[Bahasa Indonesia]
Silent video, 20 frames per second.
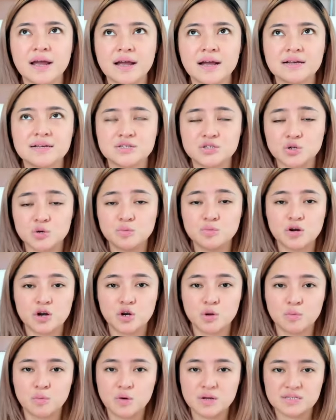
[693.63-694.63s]
seumur
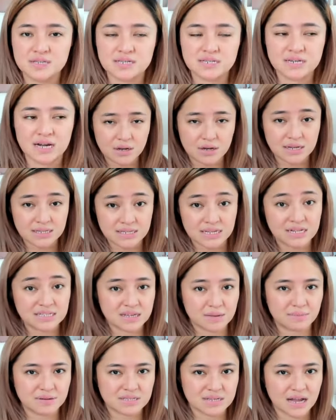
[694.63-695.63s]
hidup gue sejak kecil
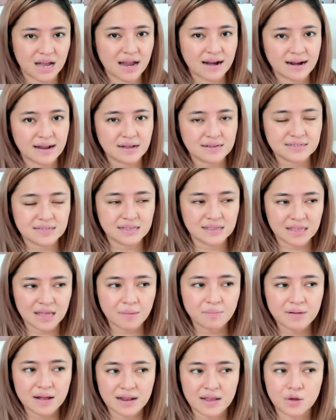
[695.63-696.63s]
sampai sekarang,
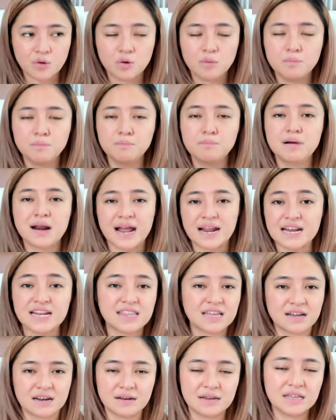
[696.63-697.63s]
setiap kali gue
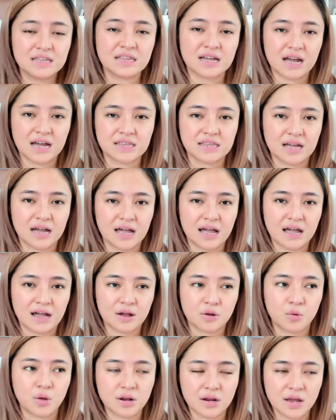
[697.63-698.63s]
berada di tengah-tengah
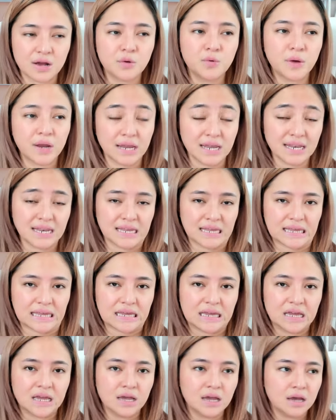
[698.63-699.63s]
keluarga gue ini,
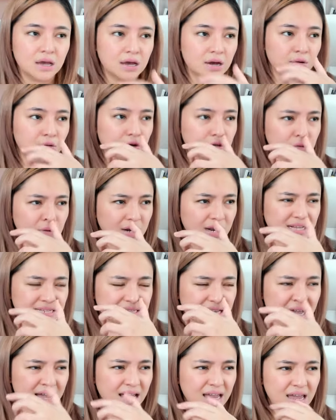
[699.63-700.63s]
gue tuh
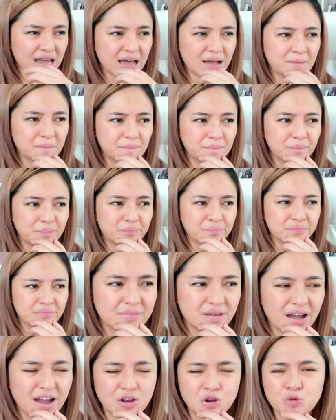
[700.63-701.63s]
ngerasa kayak
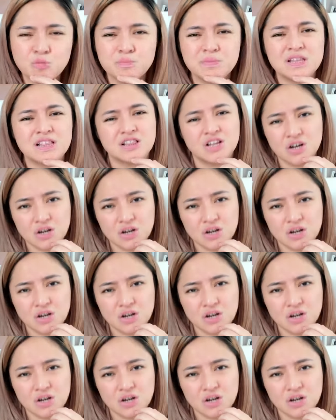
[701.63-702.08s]
I don't belong